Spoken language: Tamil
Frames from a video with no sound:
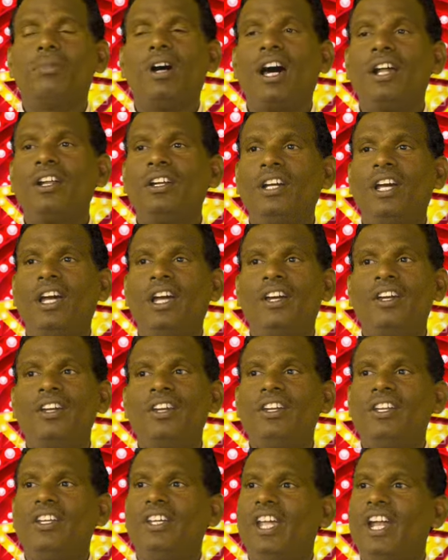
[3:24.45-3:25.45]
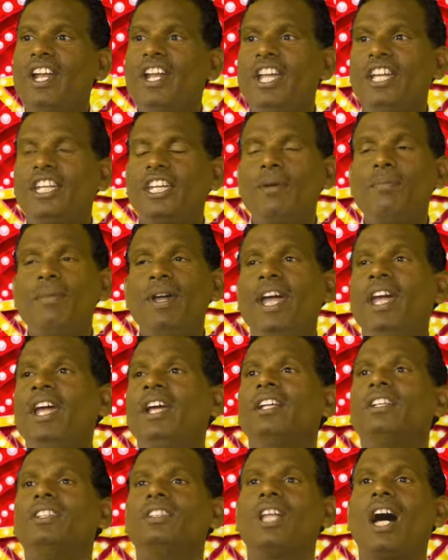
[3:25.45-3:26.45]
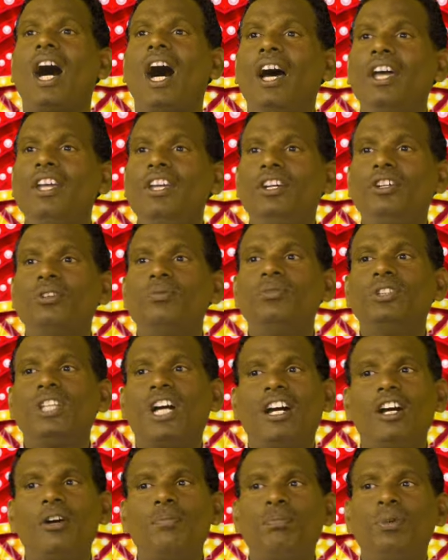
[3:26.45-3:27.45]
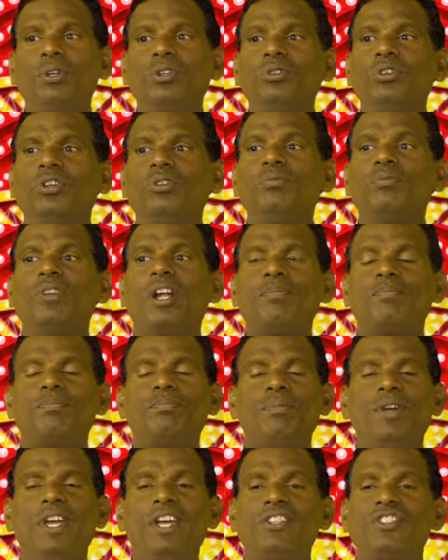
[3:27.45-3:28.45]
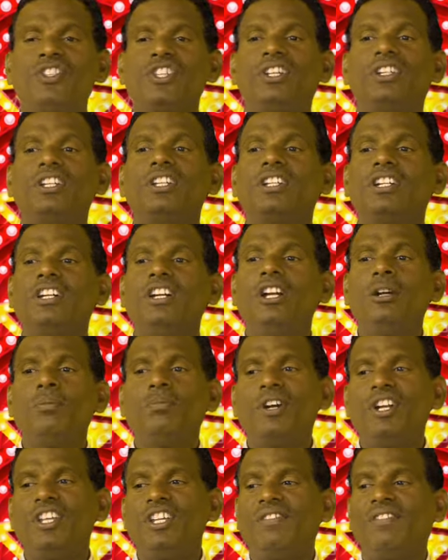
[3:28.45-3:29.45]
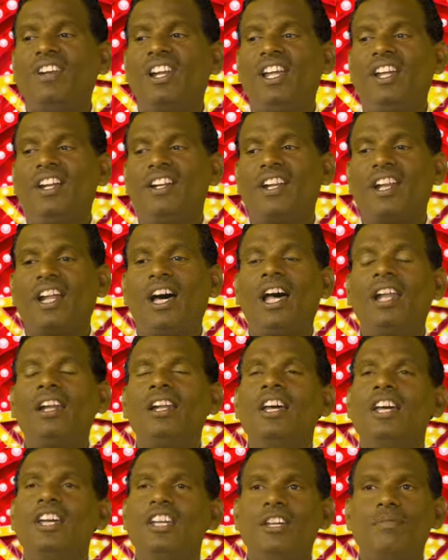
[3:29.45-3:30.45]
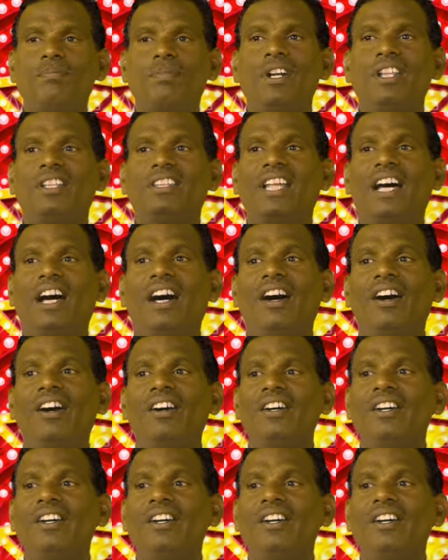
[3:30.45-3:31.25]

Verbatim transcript: பாருங்க என்னைக்குமே தாய்க்கும் தகப்பனுக்கும் நம் பேச்சுக்கு கீழ்ப்படியவில்லை என்றால் இப்படித்தான்